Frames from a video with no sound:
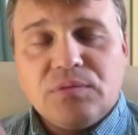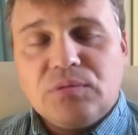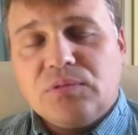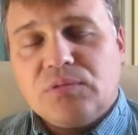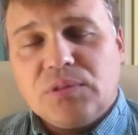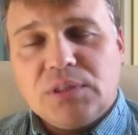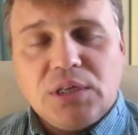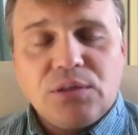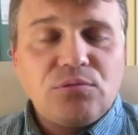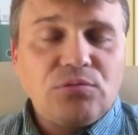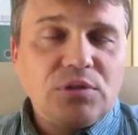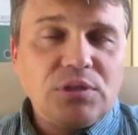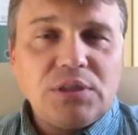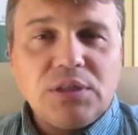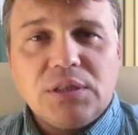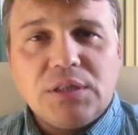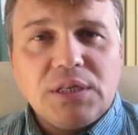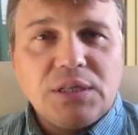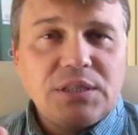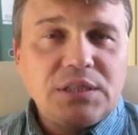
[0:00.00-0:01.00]
Я тут
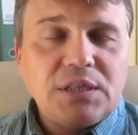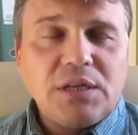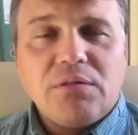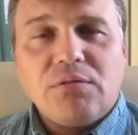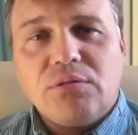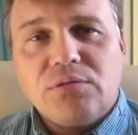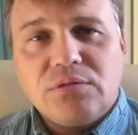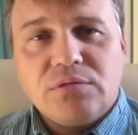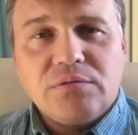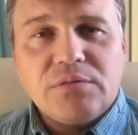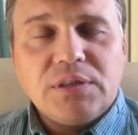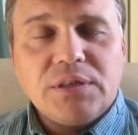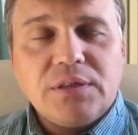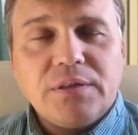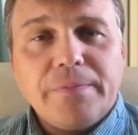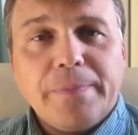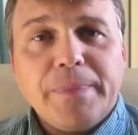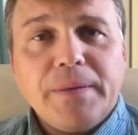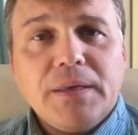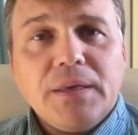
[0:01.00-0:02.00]
где-то оставлю
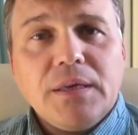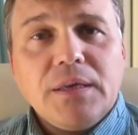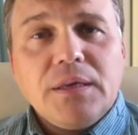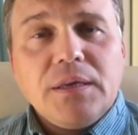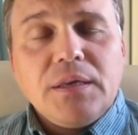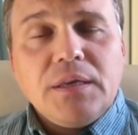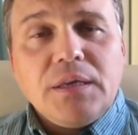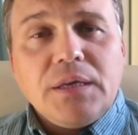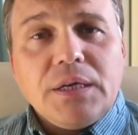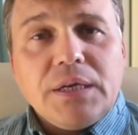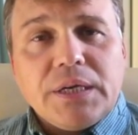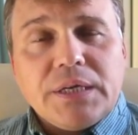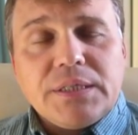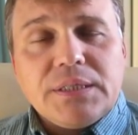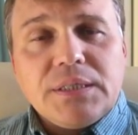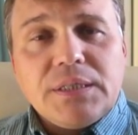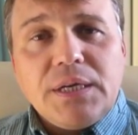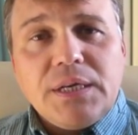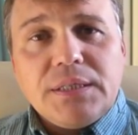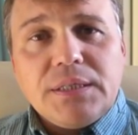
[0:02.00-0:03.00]
свои
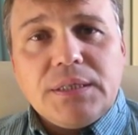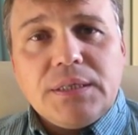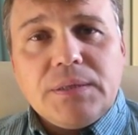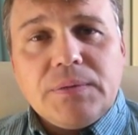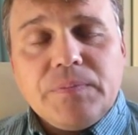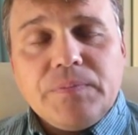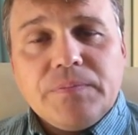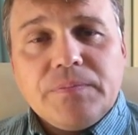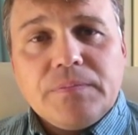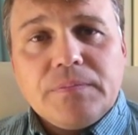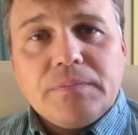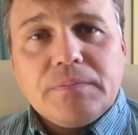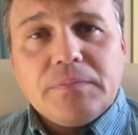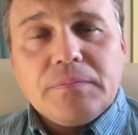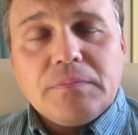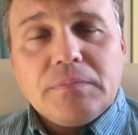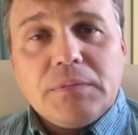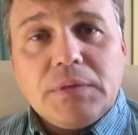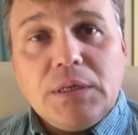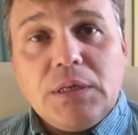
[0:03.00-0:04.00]
координаты.
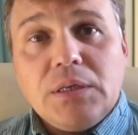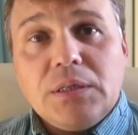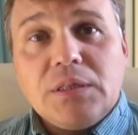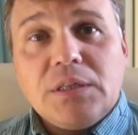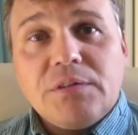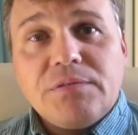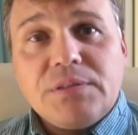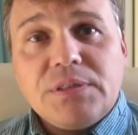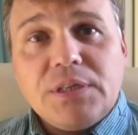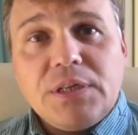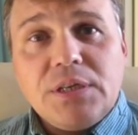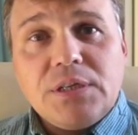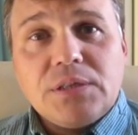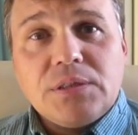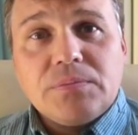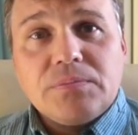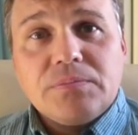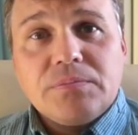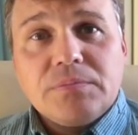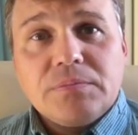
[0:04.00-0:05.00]
И до
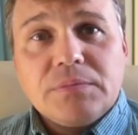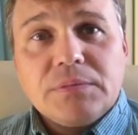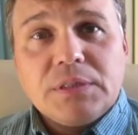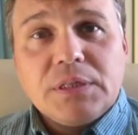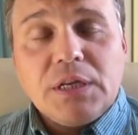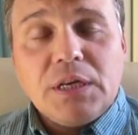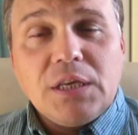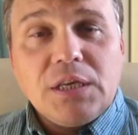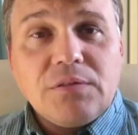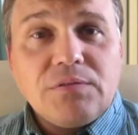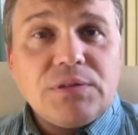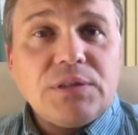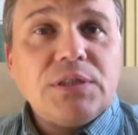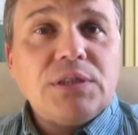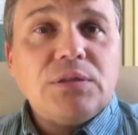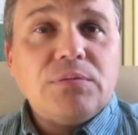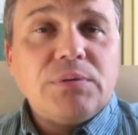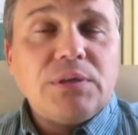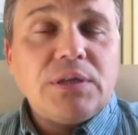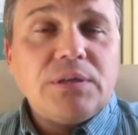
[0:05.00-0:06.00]
встречи, коллеги, в
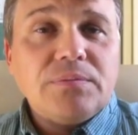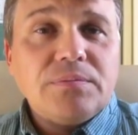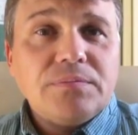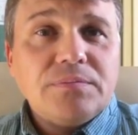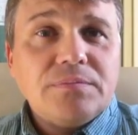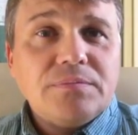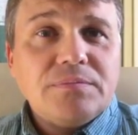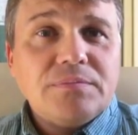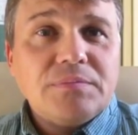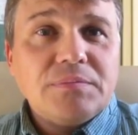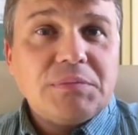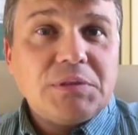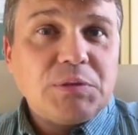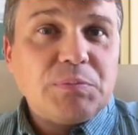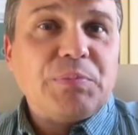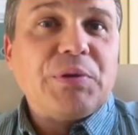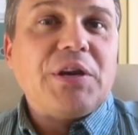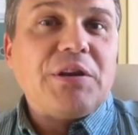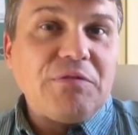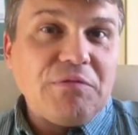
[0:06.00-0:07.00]
сентябре.
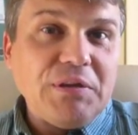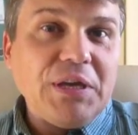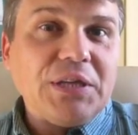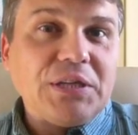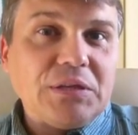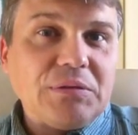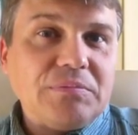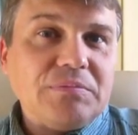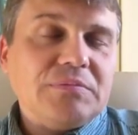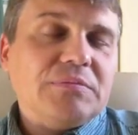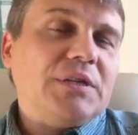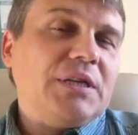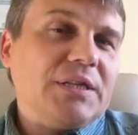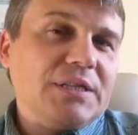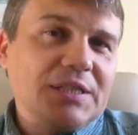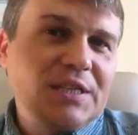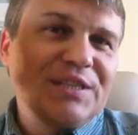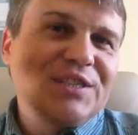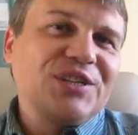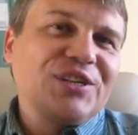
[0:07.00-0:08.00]
С приветом,
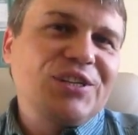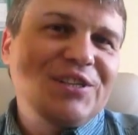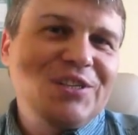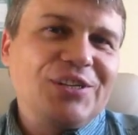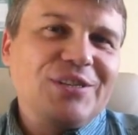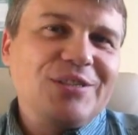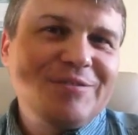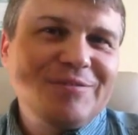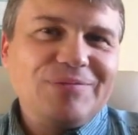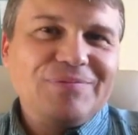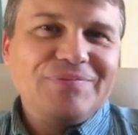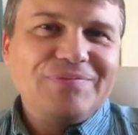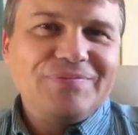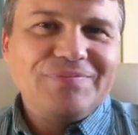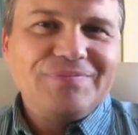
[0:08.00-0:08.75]
Александр Кондратьев.